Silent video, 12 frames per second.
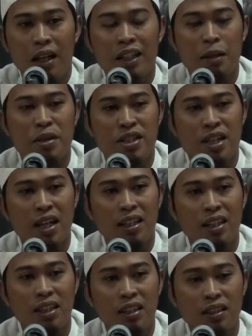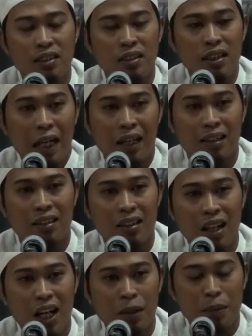dan menjadi
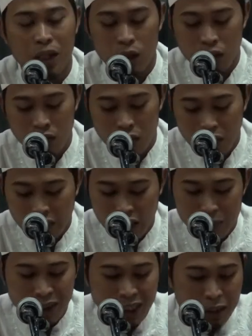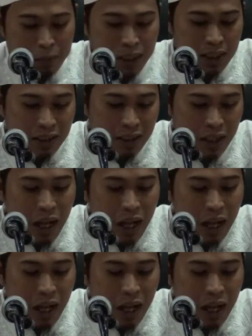ketenangan bagi orang-orang yang beriman